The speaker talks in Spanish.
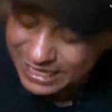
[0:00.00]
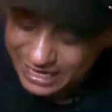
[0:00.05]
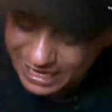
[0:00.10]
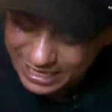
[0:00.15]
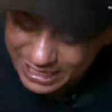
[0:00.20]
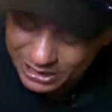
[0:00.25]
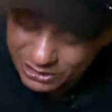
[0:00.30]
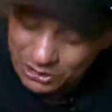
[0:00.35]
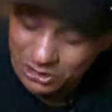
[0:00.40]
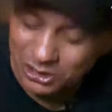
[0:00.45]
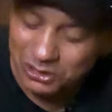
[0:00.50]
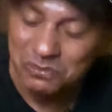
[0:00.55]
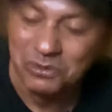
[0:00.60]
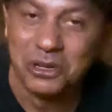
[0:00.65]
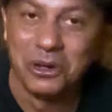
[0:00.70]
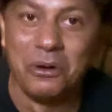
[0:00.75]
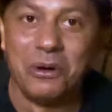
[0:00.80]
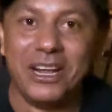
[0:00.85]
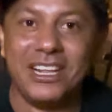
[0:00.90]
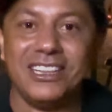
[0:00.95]
Ay, Dios
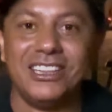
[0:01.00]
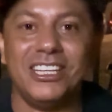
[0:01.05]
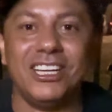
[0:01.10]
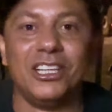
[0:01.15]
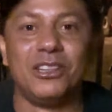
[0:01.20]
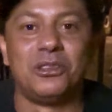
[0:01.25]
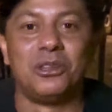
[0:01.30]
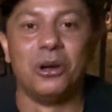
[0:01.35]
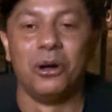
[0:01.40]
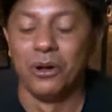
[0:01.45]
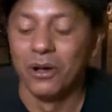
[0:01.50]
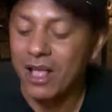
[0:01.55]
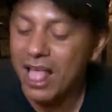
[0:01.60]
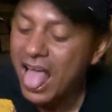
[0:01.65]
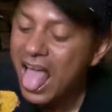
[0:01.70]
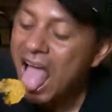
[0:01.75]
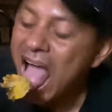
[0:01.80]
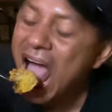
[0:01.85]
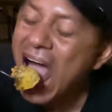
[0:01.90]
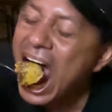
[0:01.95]
mío, bendito.
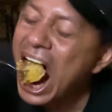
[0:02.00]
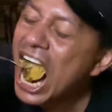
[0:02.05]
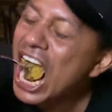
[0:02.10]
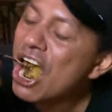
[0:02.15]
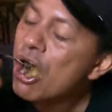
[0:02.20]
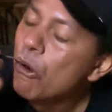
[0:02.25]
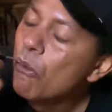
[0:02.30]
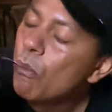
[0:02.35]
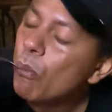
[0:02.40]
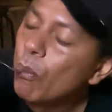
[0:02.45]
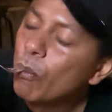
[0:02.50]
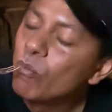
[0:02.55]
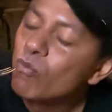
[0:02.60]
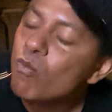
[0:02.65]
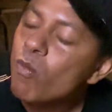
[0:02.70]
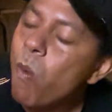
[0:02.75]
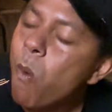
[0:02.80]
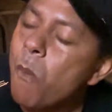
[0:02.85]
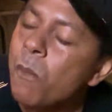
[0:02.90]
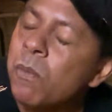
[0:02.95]

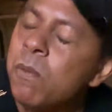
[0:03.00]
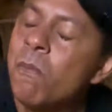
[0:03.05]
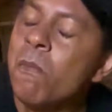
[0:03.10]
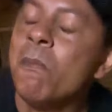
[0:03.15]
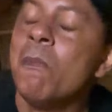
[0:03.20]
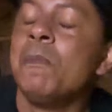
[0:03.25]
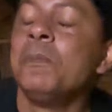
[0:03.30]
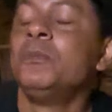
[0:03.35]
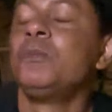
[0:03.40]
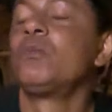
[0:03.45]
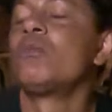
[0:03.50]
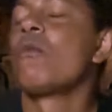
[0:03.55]
Hmm.